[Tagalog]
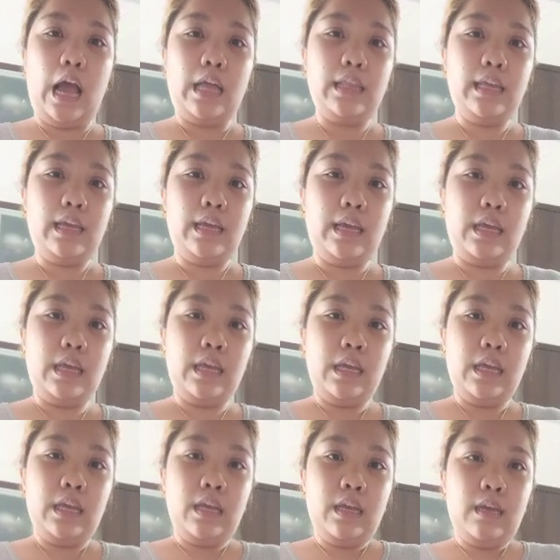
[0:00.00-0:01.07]
adik eh.
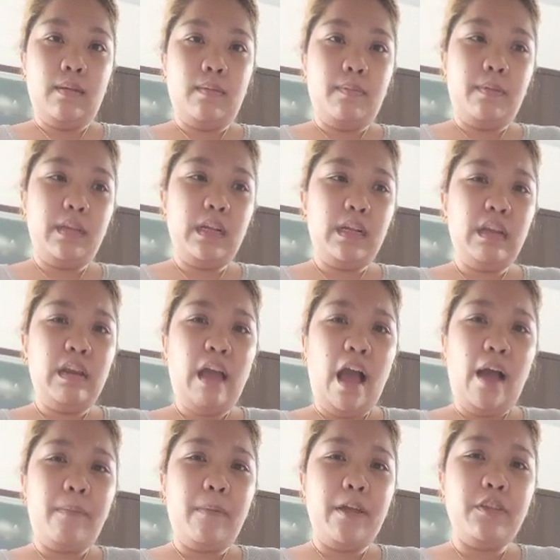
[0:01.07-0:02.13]

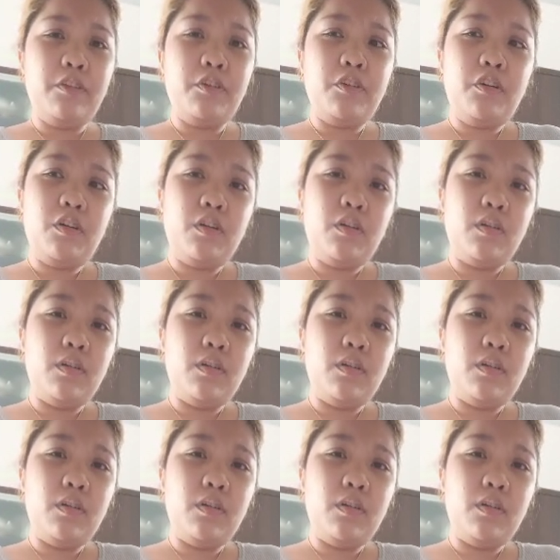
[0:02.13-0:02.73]
Pinaglalaban nyo.